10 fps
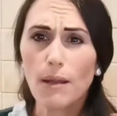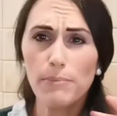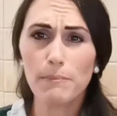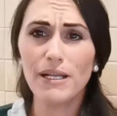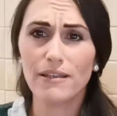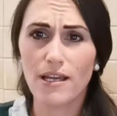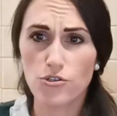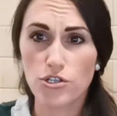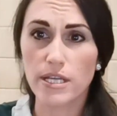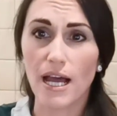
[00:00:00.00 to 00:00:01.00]
per me l'idea è
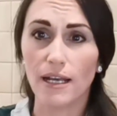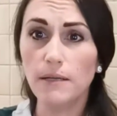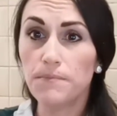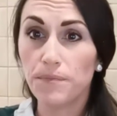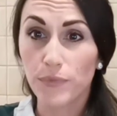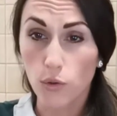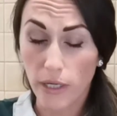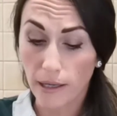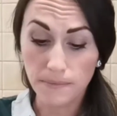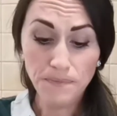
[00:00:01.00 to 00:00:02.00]
geniale.
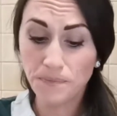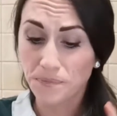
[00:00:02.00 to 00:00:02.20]
Ora